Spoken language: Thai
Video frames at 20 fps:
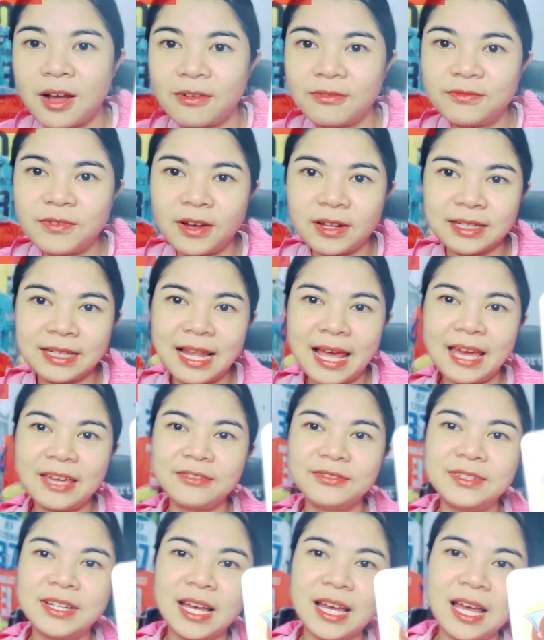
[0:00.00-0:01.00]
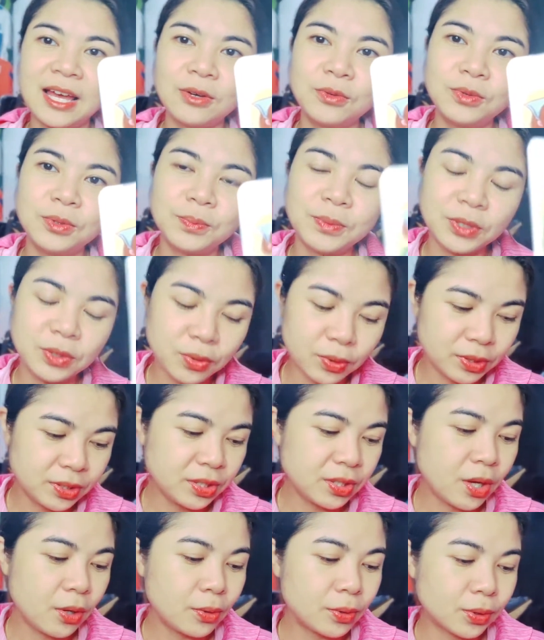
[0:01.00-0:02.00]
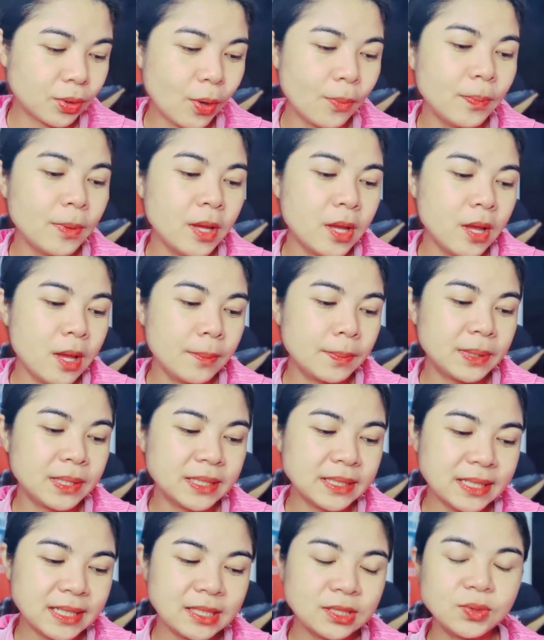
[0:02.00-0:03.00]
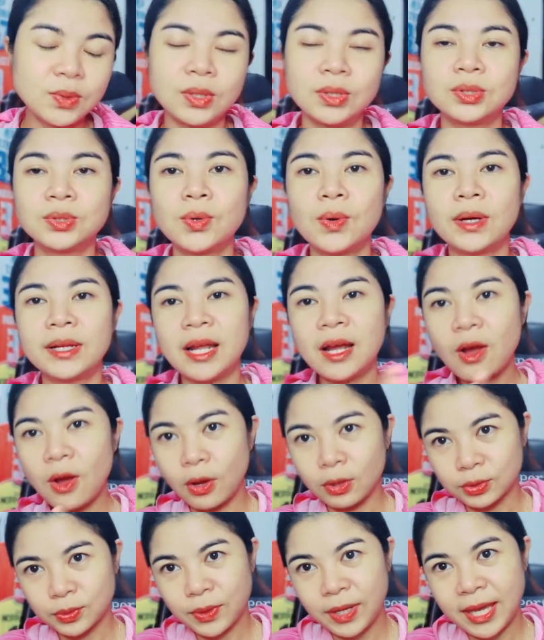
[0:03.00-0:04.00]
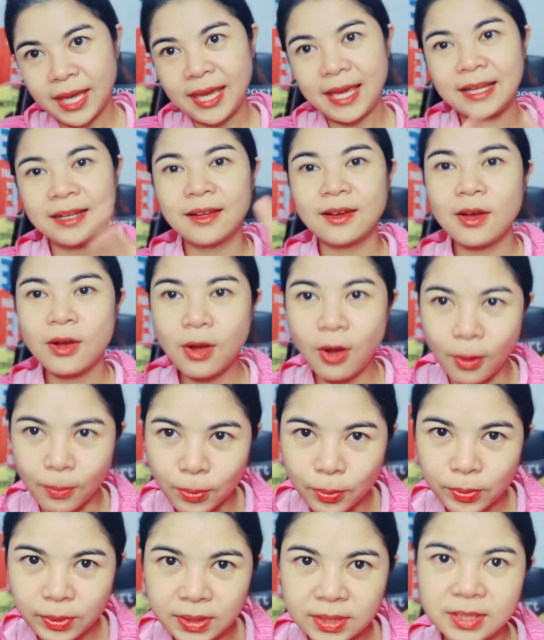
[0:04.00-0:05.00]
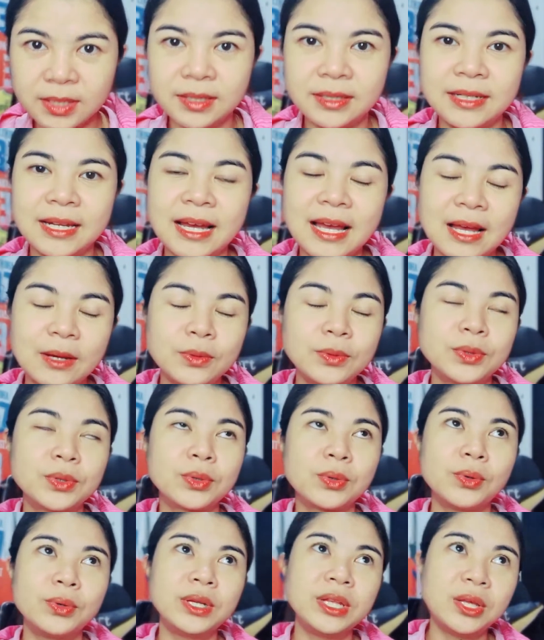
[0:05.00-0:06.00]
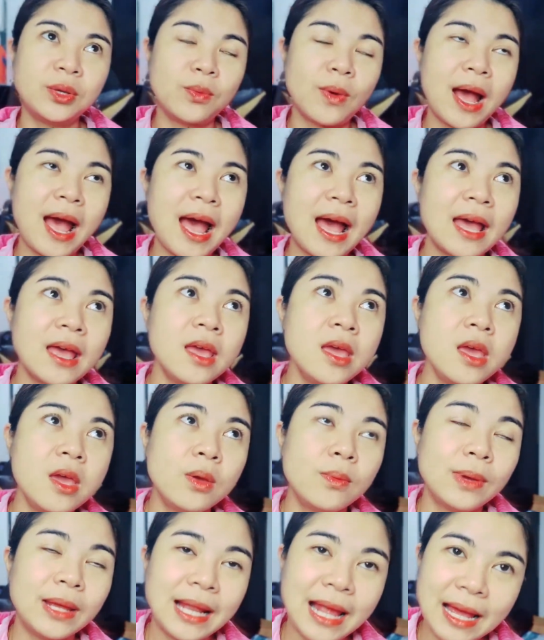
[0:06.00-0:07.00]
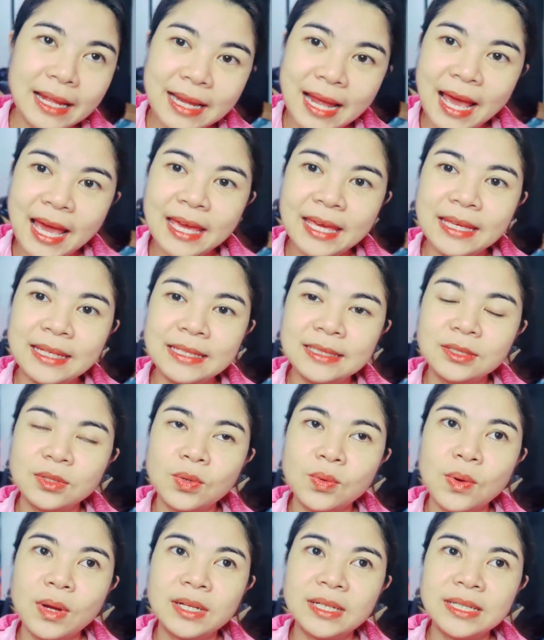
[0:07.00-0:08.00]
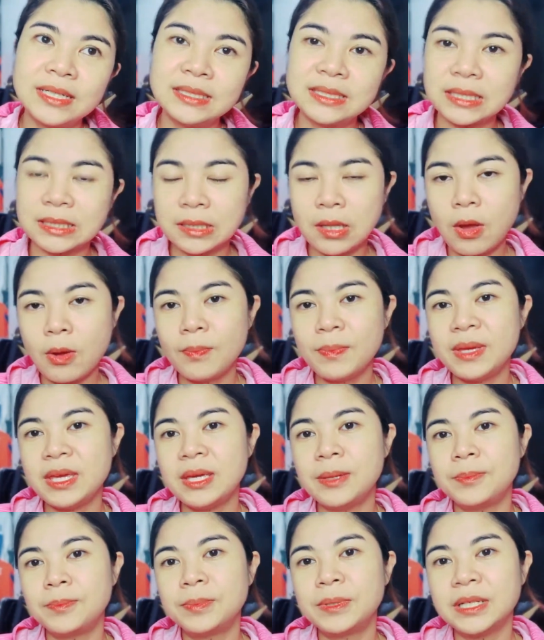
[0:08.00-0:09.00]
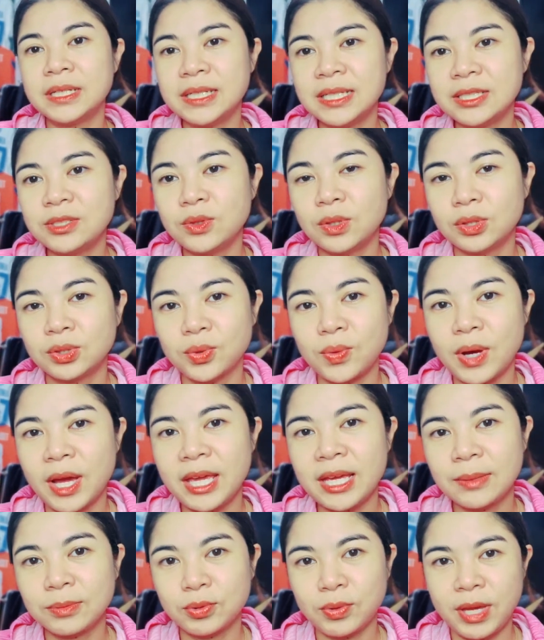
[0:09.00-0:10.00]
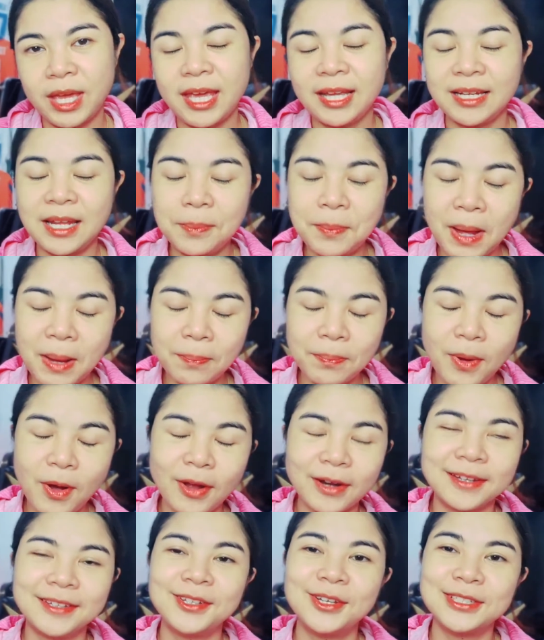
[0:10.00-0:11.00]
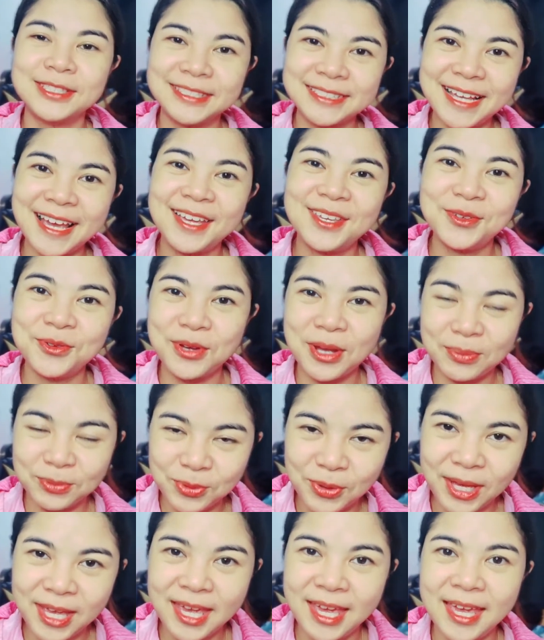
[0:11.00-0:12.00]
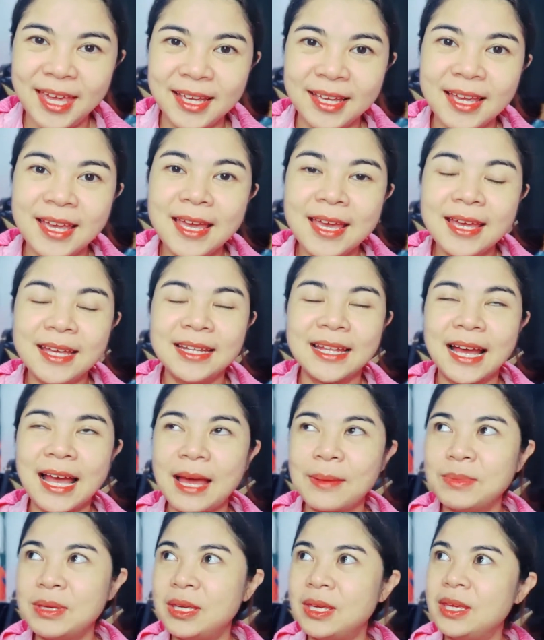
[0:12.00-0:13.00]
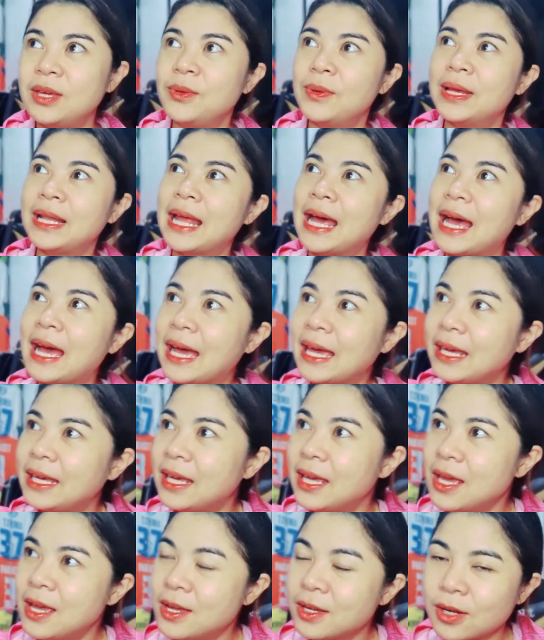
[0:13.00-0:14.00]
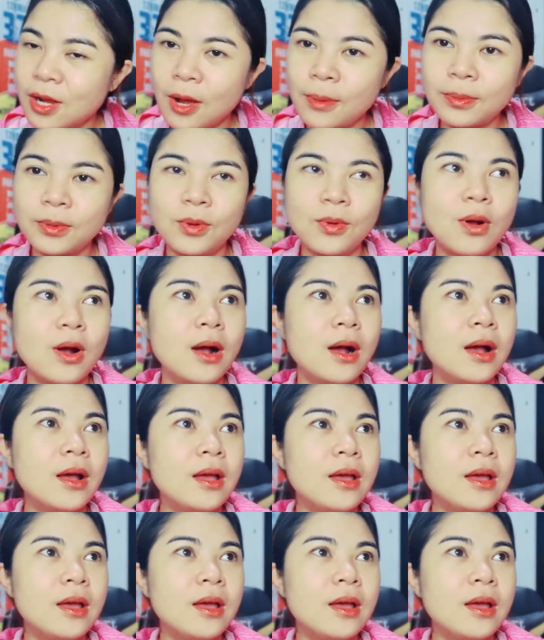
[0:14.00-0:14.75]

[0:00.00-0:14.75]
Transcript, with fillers: Comfort Life นะคะคุณเป็นคนที่เคารพพื้นที่ส่วนตัวทั้งของตัวเองแล้วก็ของผู้อื่นนะคะคุณรู้ดีว่าเวลาใดควรที่จะต้องมีพื้นที่ส่วนตัวให้กับตัวเองได้พักผ่อนหย่อนใจอยู่กับตัวเองนะคะมีเวลาให้ครอบครัว